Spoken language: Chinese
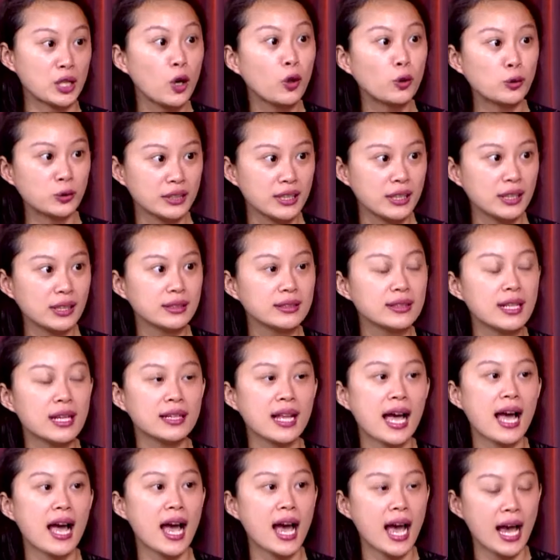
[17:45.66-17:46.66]
统灯，但
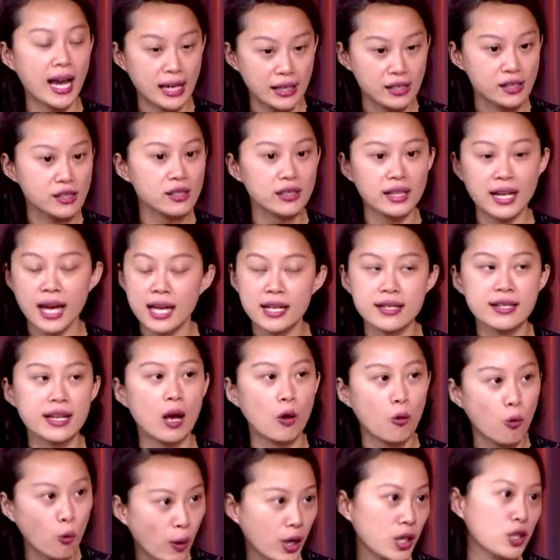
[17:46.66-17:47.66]
它还是看起来
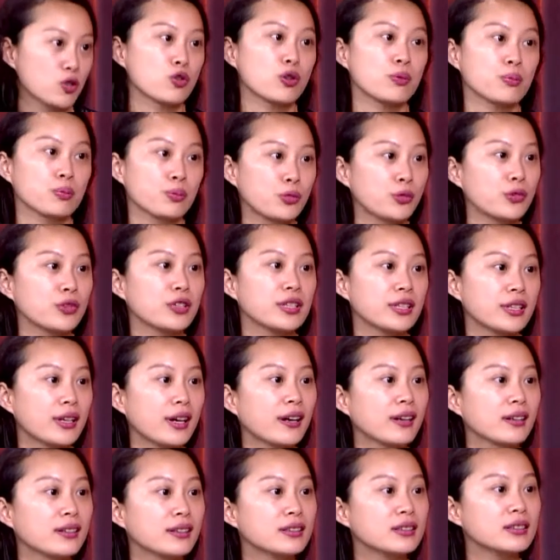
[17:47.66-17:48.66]
完全不一样，
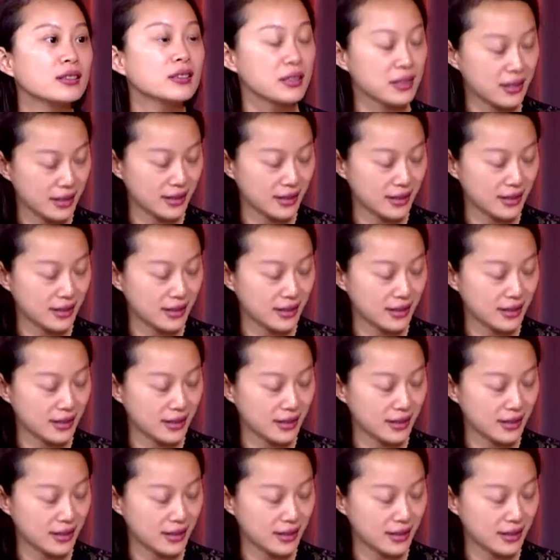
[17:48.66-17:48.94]
真的，